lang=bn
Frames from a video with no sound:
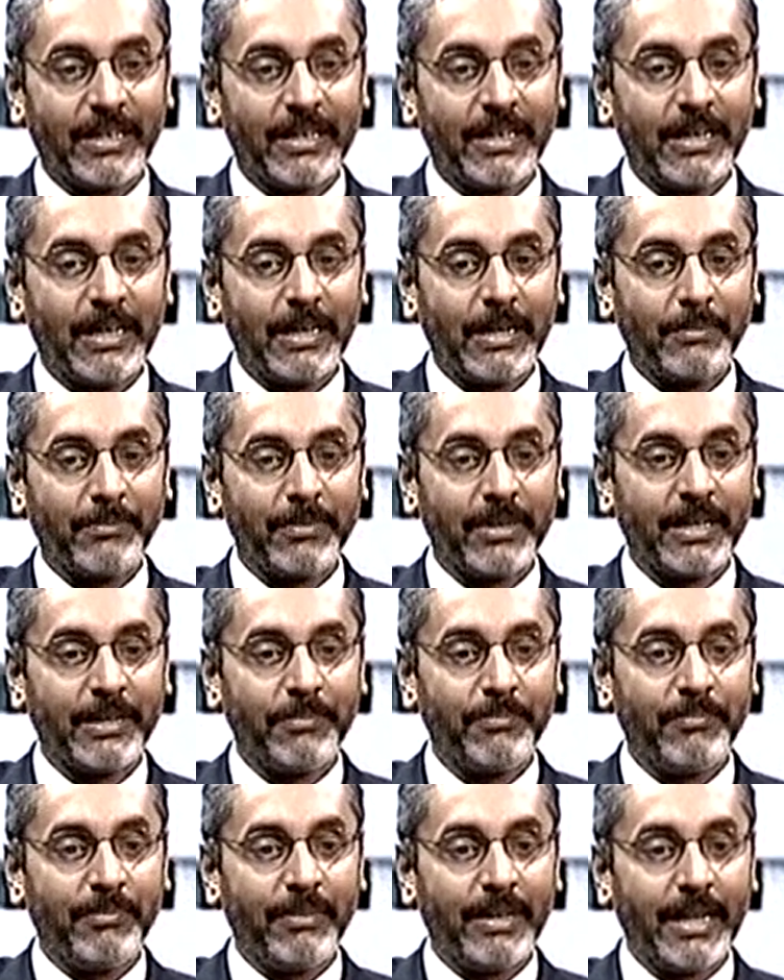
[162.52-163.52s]
আমরা
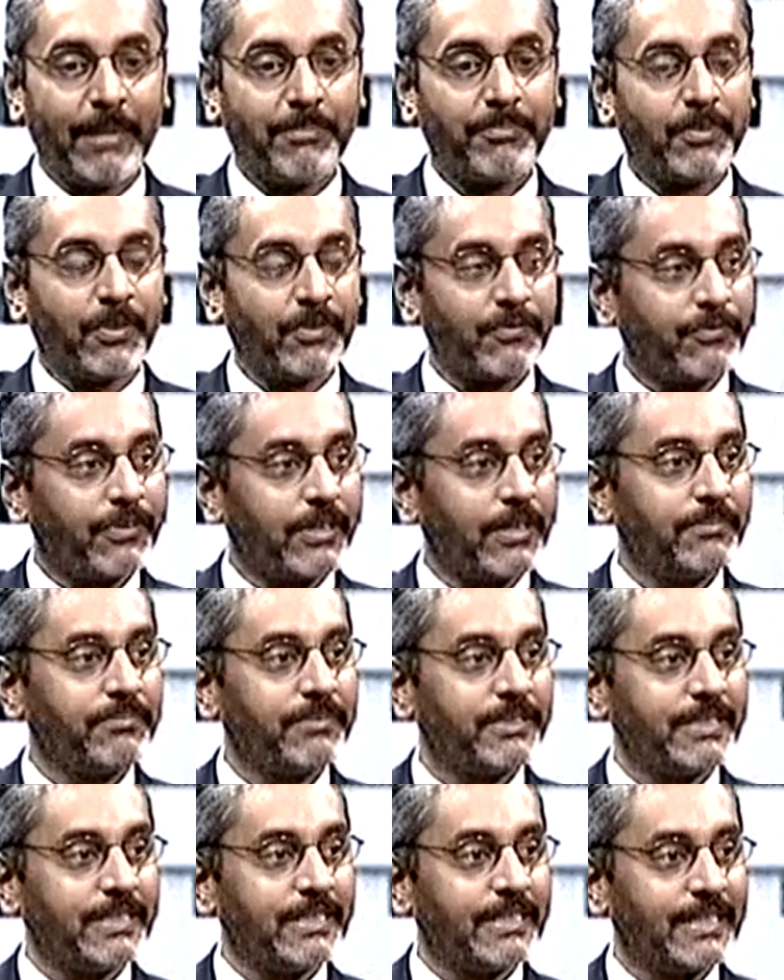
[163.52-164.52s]
ল্যাব কনফার্মড
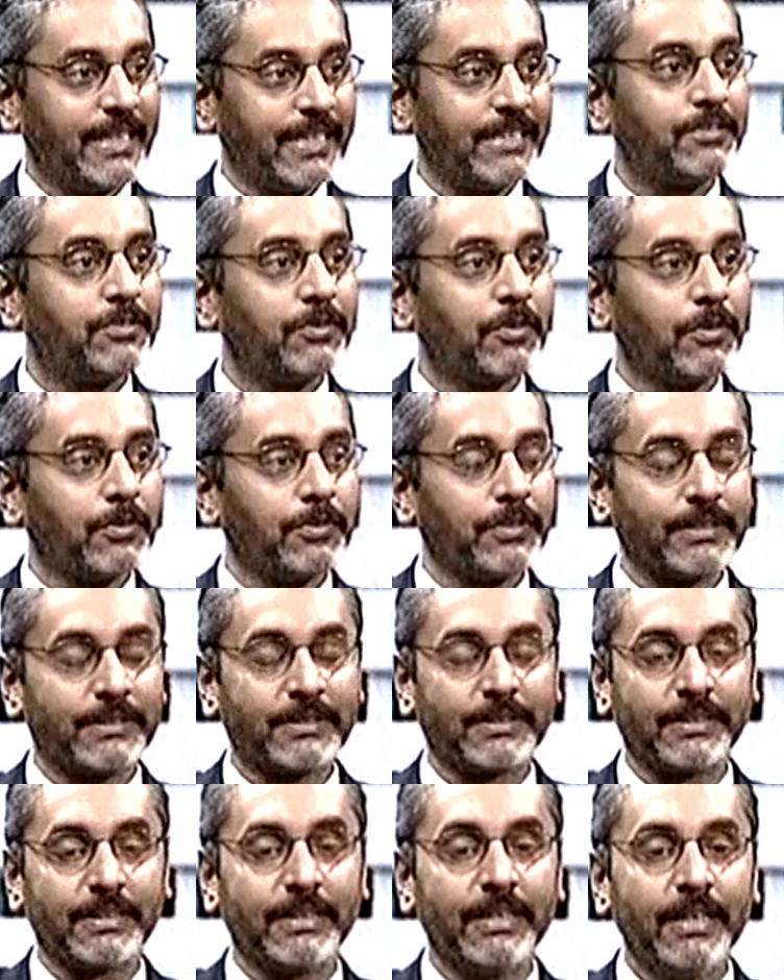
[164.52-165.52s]
যে কেসগুলো
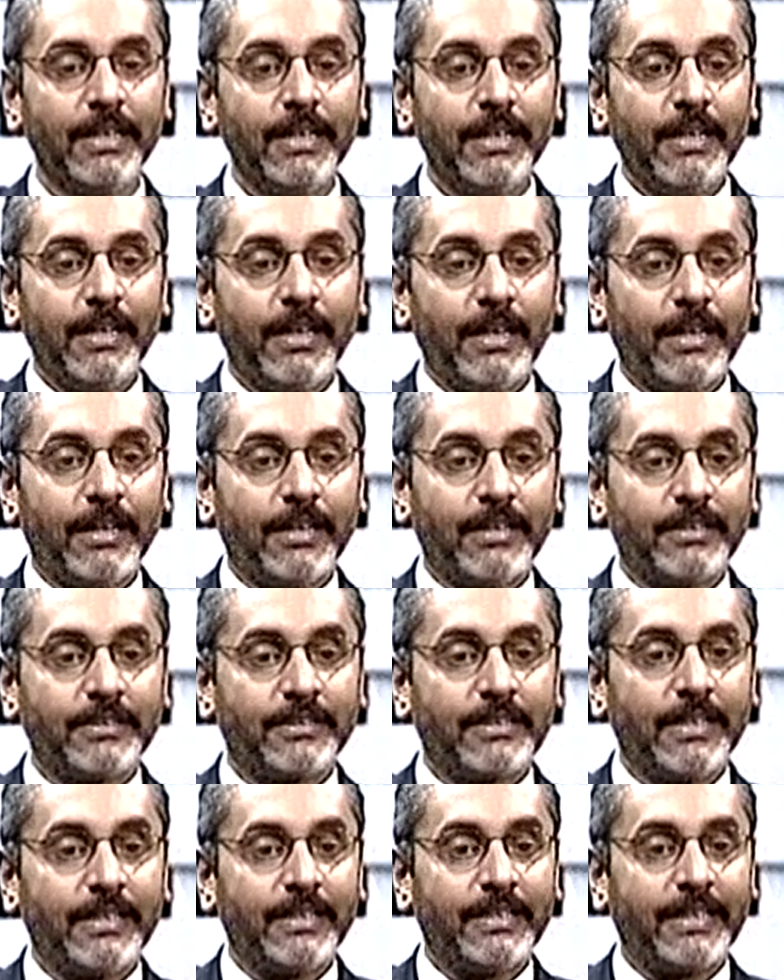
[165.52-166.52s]
হয়েছে
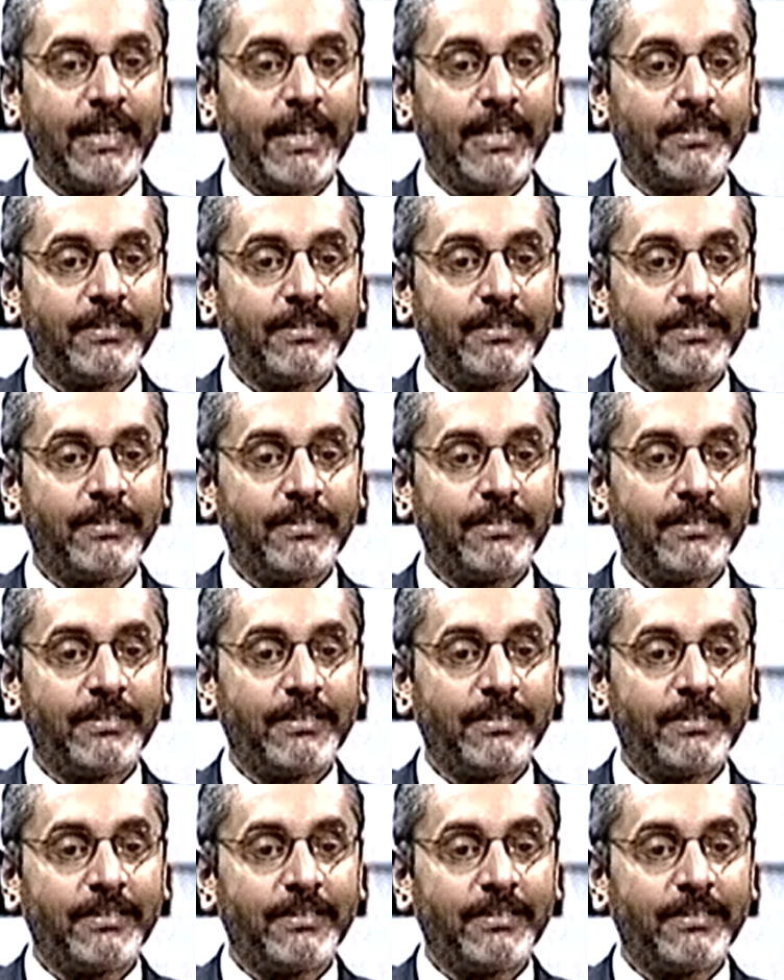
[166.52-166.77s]
সেই কেস